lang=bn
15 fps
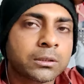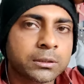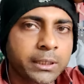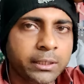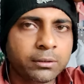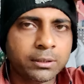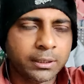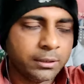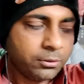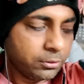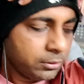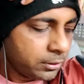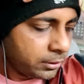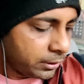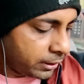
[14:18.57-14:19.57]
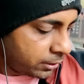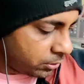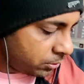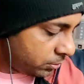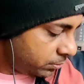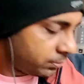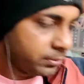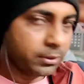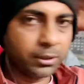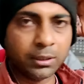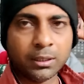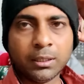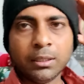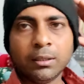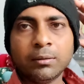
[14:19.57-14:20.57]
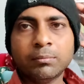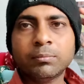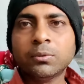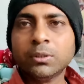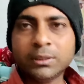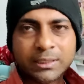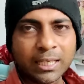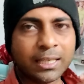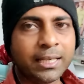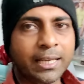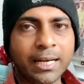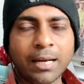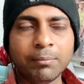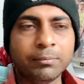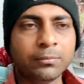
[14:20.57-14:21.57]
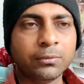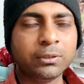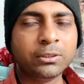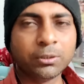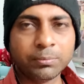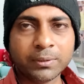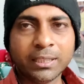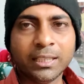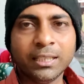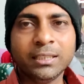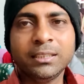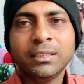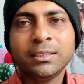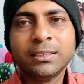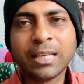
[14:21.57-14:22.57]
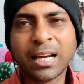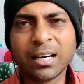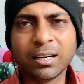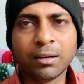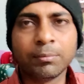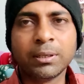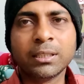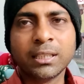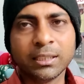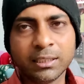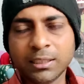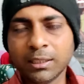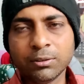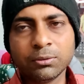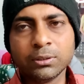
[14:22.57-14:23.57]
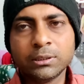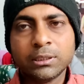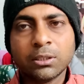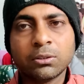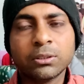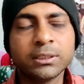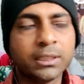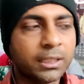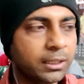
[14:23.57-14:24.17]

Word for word: তো যাই হোক এখন একটু ওই যা খেলাম ওই সব খেয়েই নিয়েছি আর আমার খেতেও ইচ্ছা করছে